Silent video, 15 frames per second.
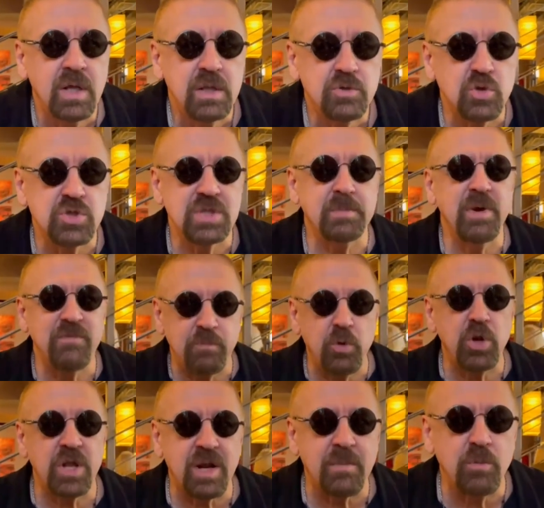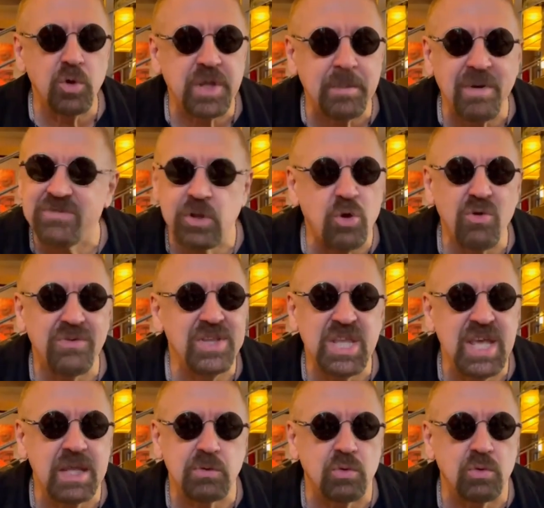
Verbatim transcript: То есть ну, мы в поле работаем, а второго нету.